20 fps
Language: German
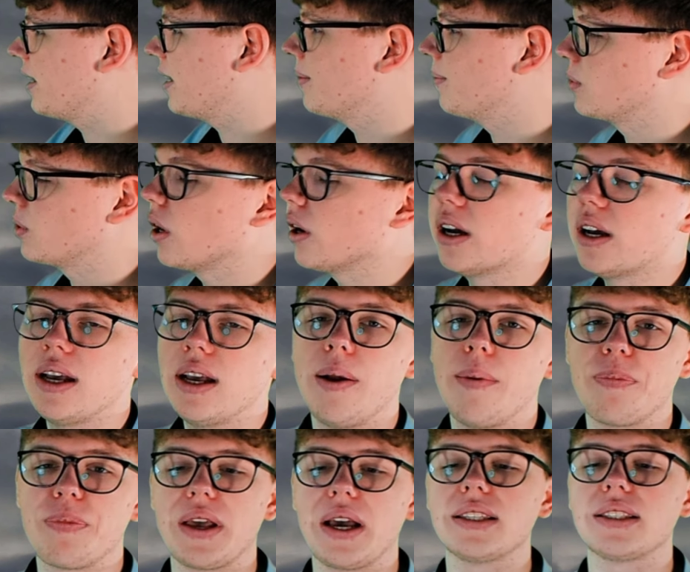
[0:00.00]
eben doch,
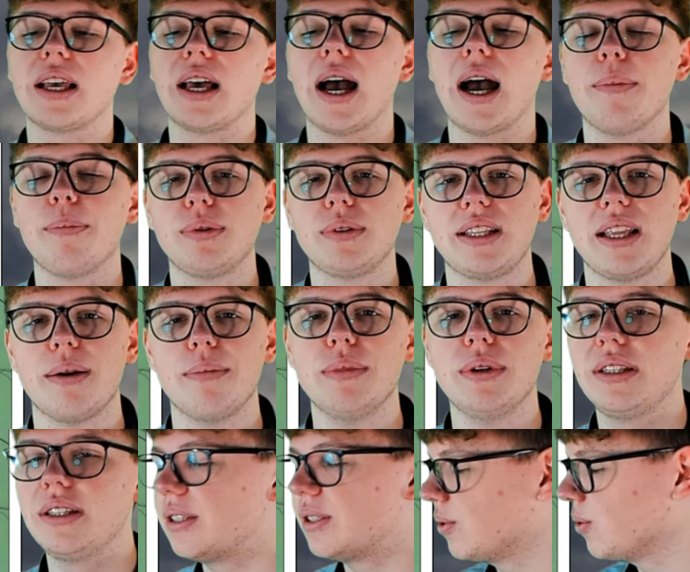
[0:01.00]
dass ab der
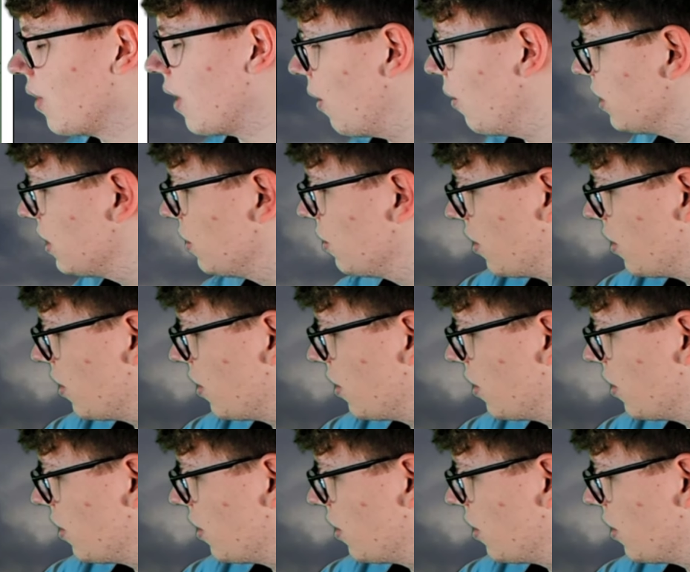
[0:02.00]
Mitte so aus